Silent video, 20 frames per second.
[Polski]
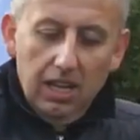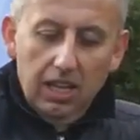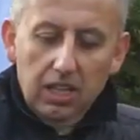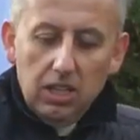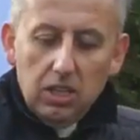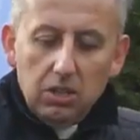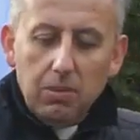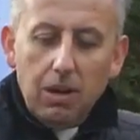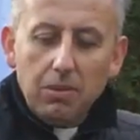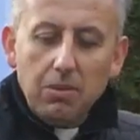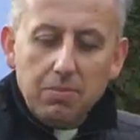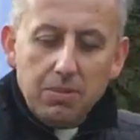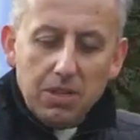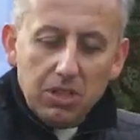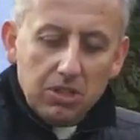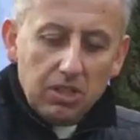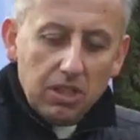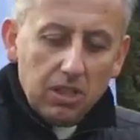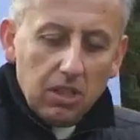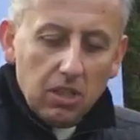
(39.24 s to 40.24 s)
I tu mamy
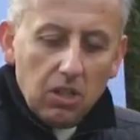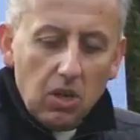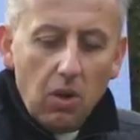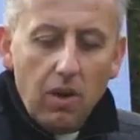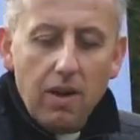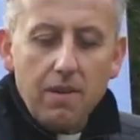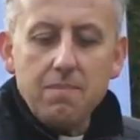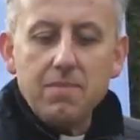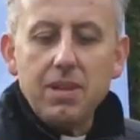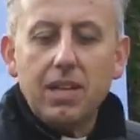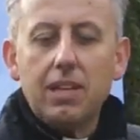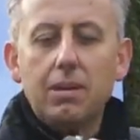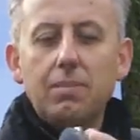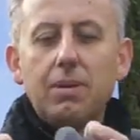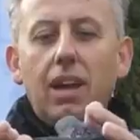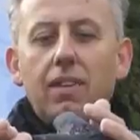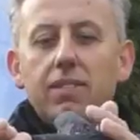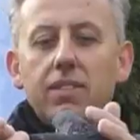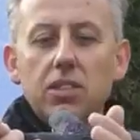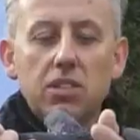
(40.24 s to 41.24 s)
pierwszego gołębia,
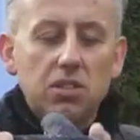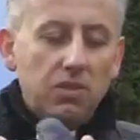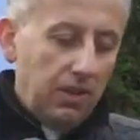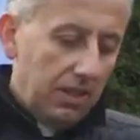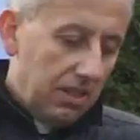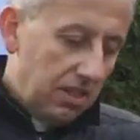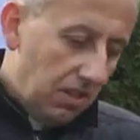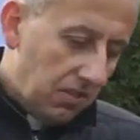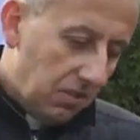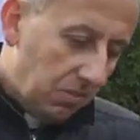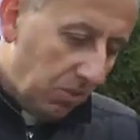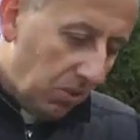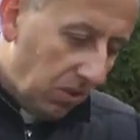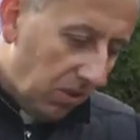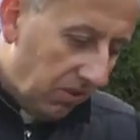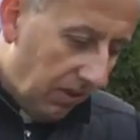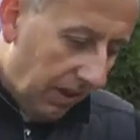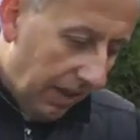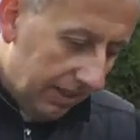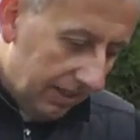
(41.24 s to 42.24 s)
naprawdę świetnie
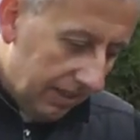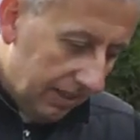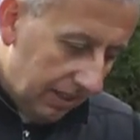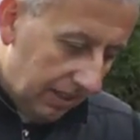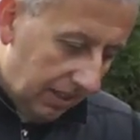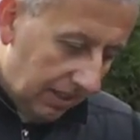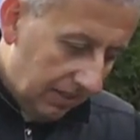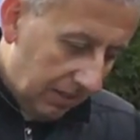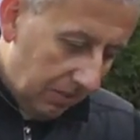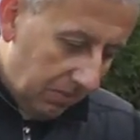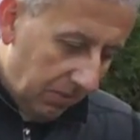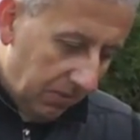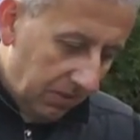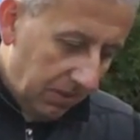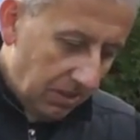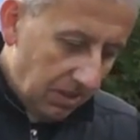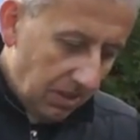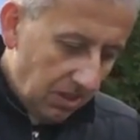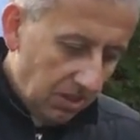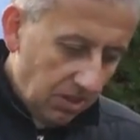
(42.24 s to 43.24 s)
zbudowany i chcę
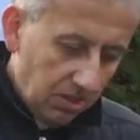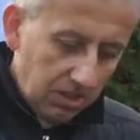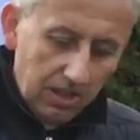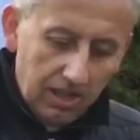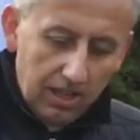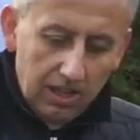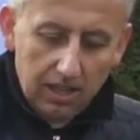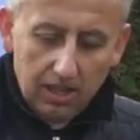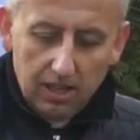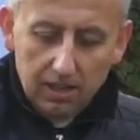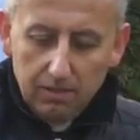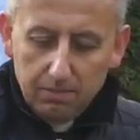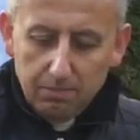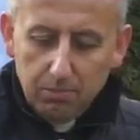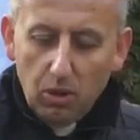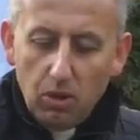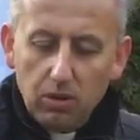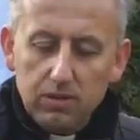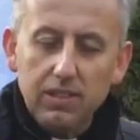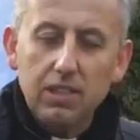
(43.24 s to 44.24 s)
powiedzieć, że
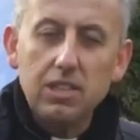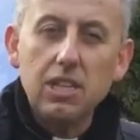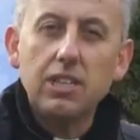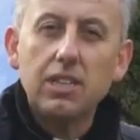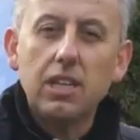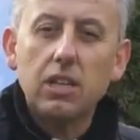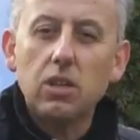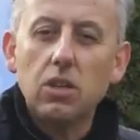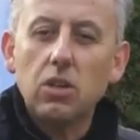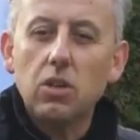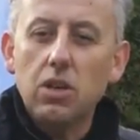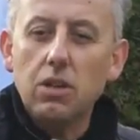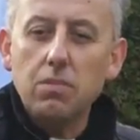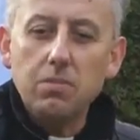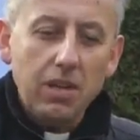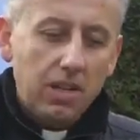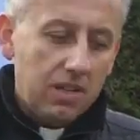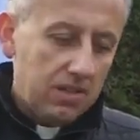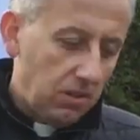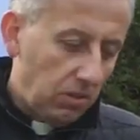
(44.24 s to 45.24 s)
pochodzenie tego
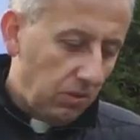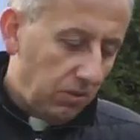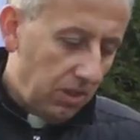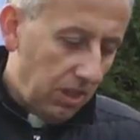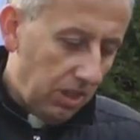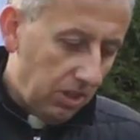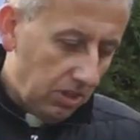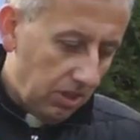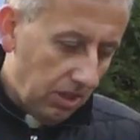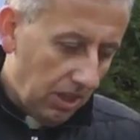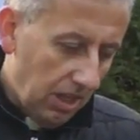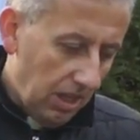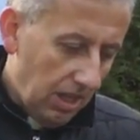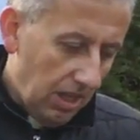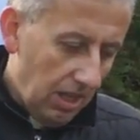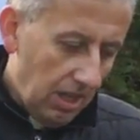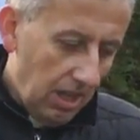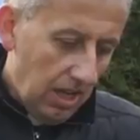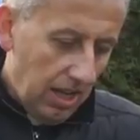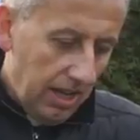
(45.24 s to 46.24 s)
gołębia jest również
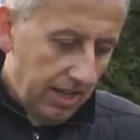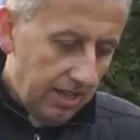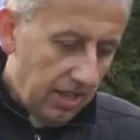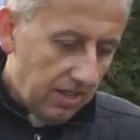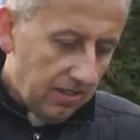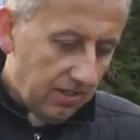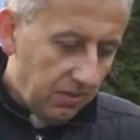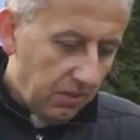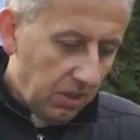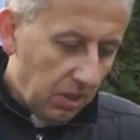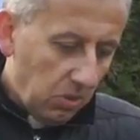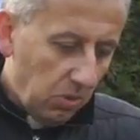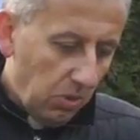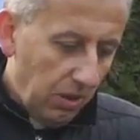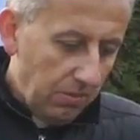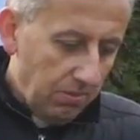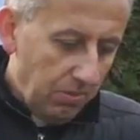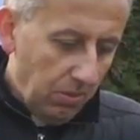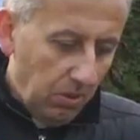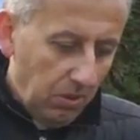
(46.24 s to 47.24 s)

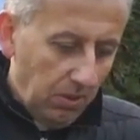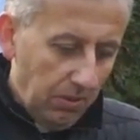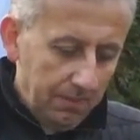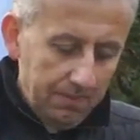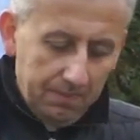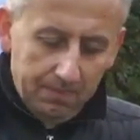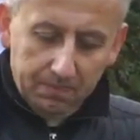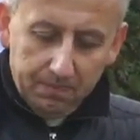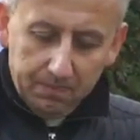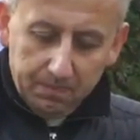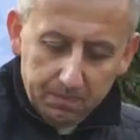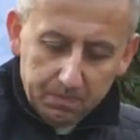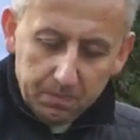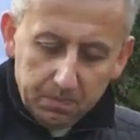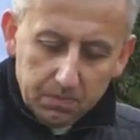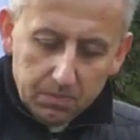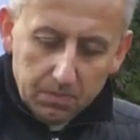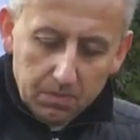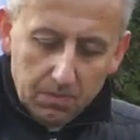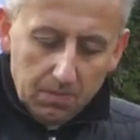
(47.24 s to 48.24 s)
niezwykłe, bo
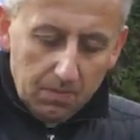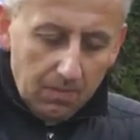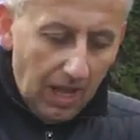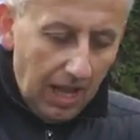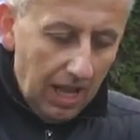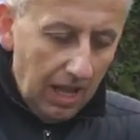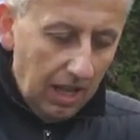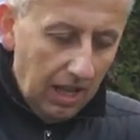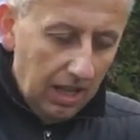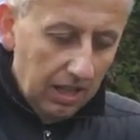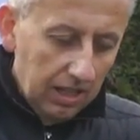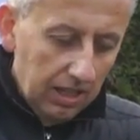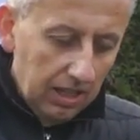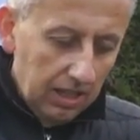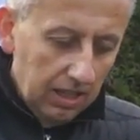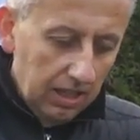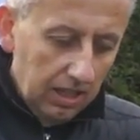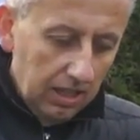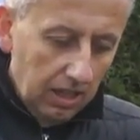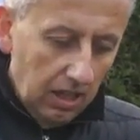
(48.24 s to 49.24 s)
E,
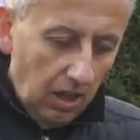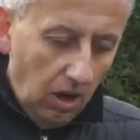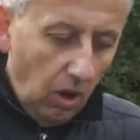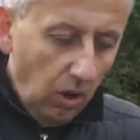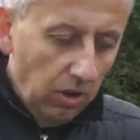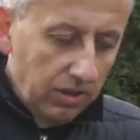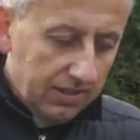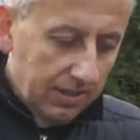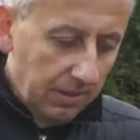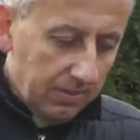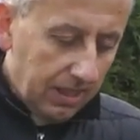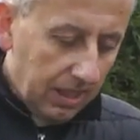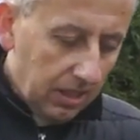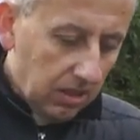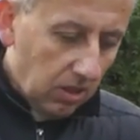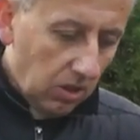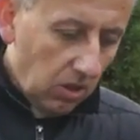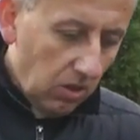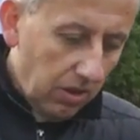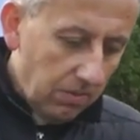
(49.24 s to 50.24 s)
ojcem
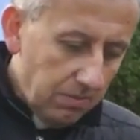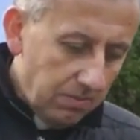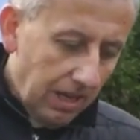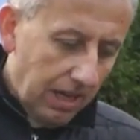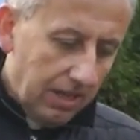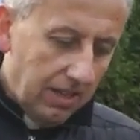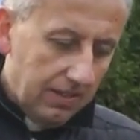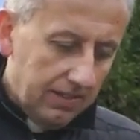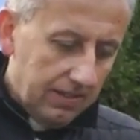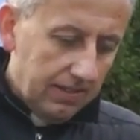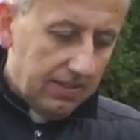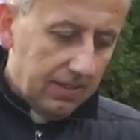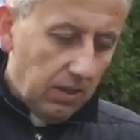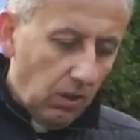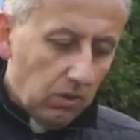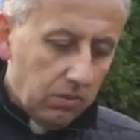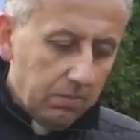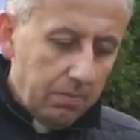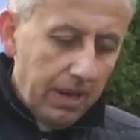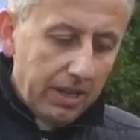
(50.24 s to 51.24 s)
tego gołębia jest
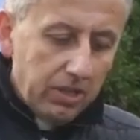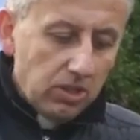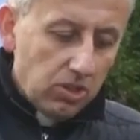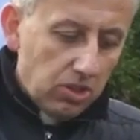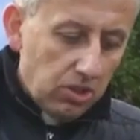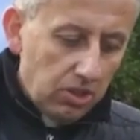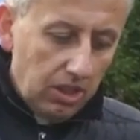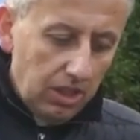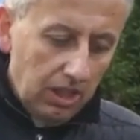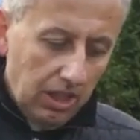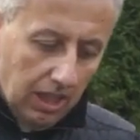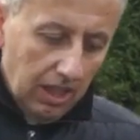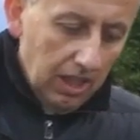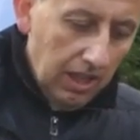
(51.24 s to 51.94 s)
Son Benji,